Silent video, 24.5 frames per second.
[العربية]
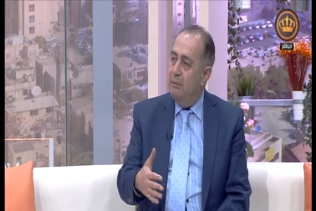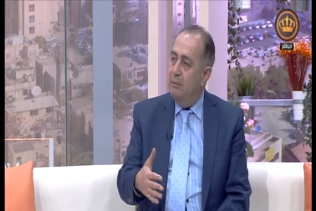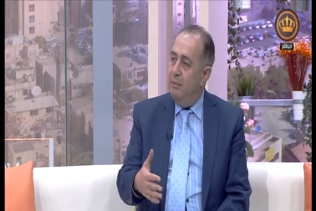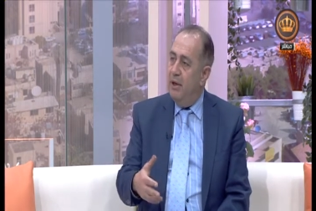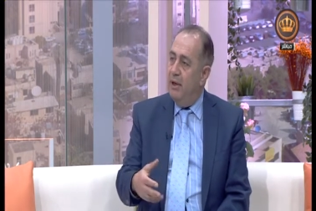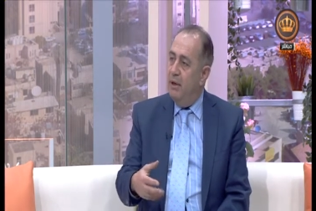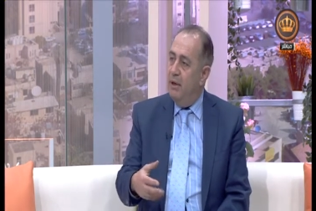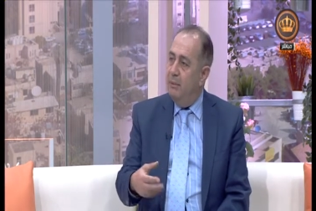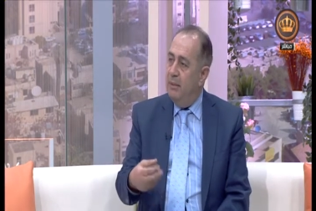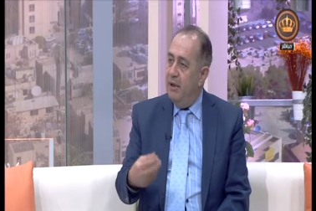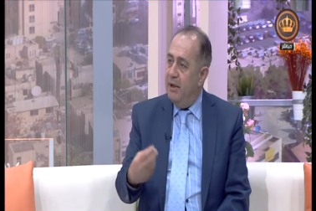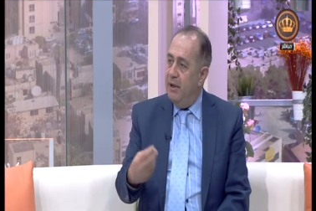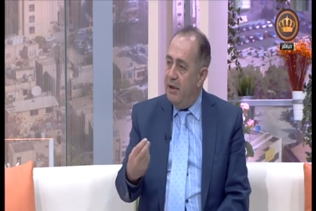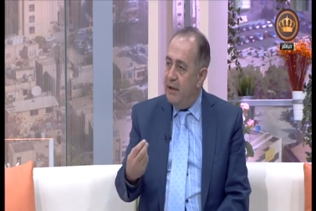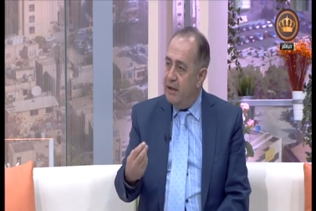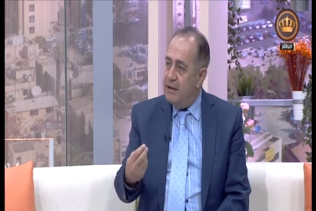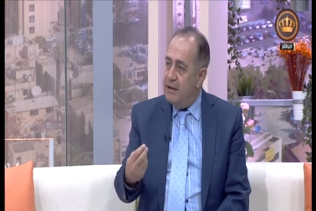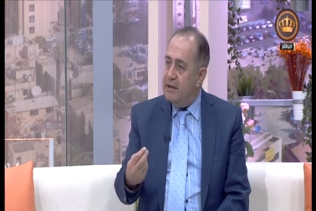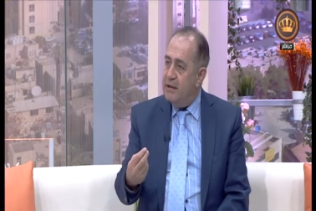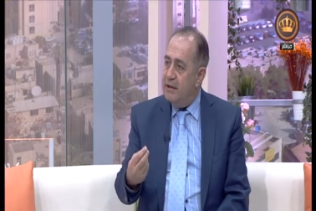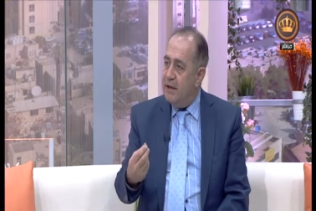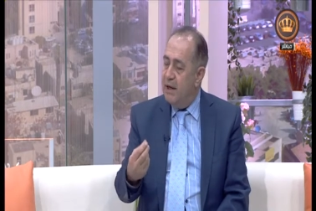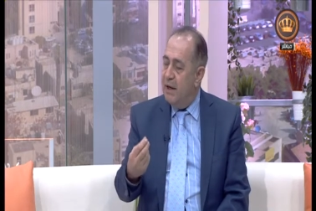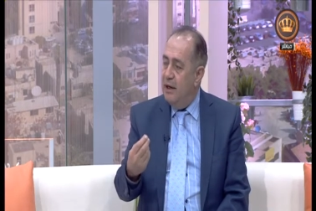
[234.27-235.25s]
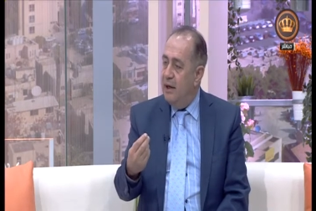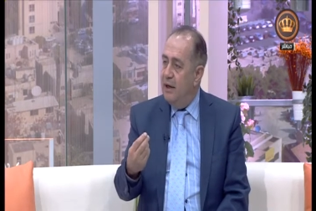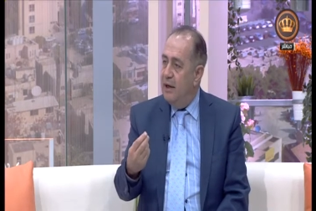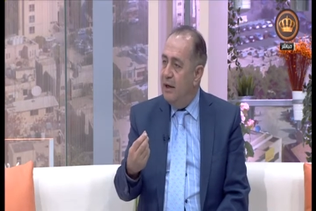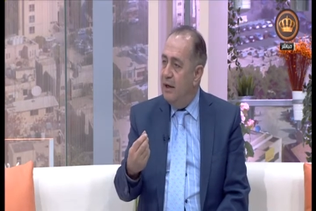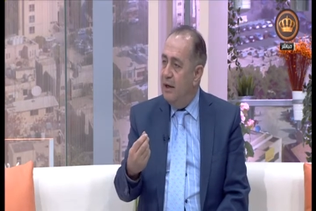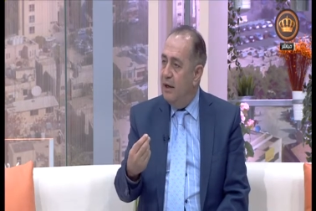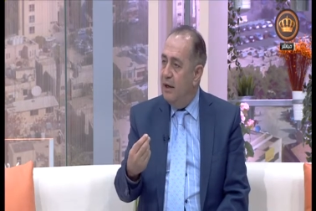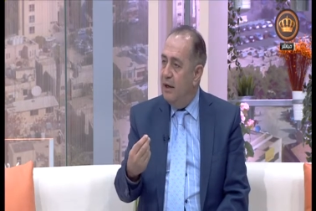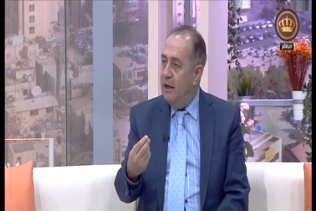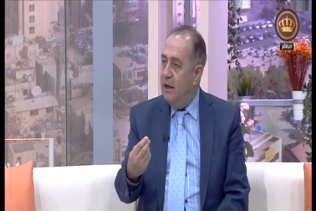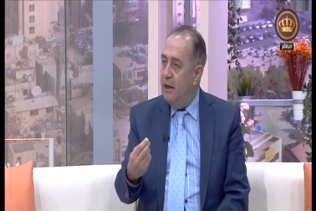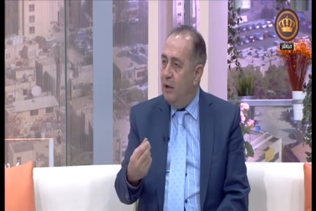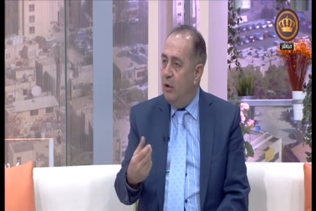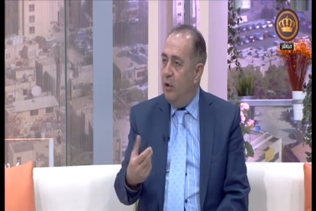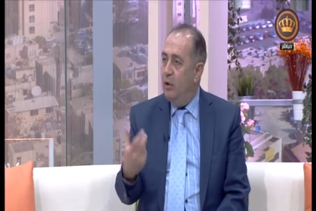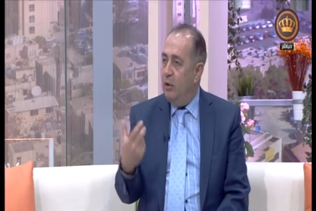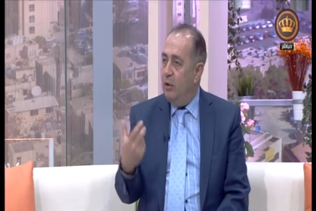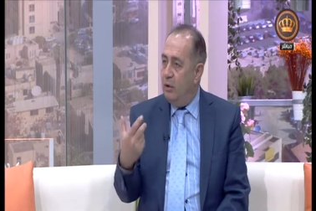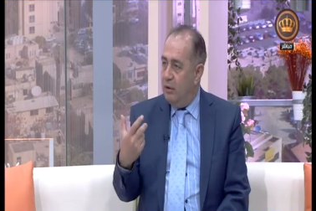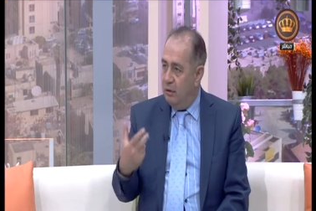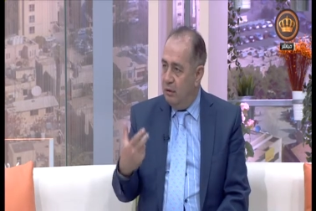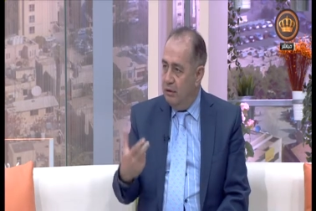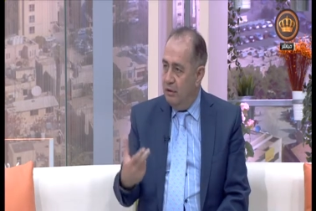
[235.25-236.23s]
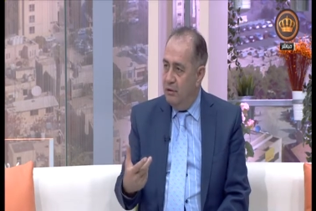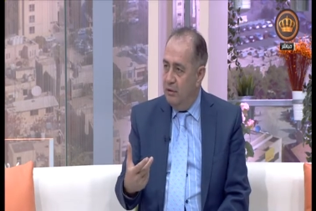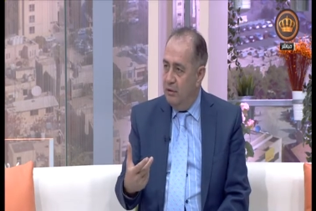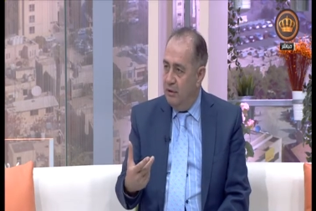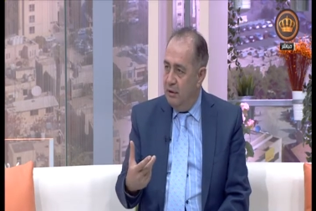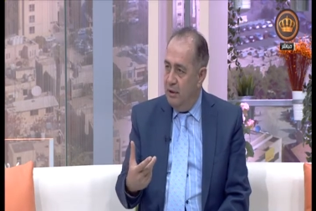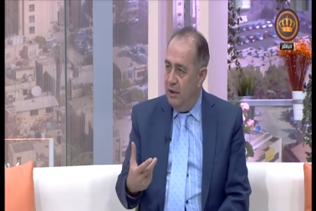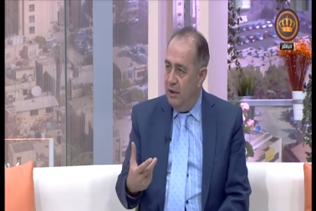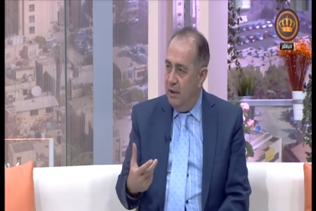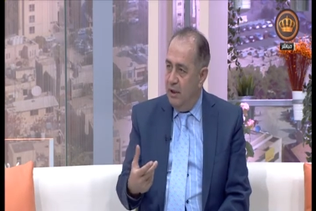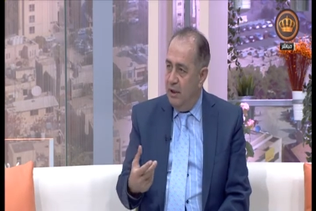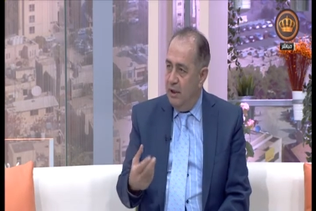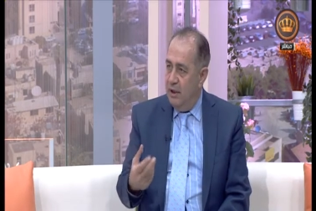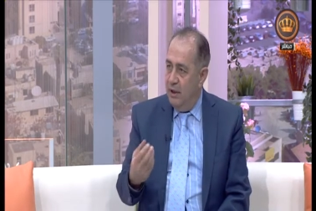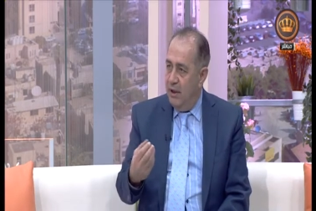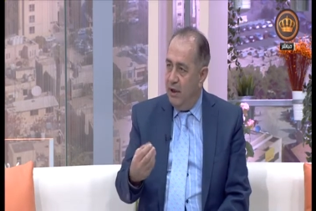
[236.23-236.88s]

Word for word: بالنص الحر صح.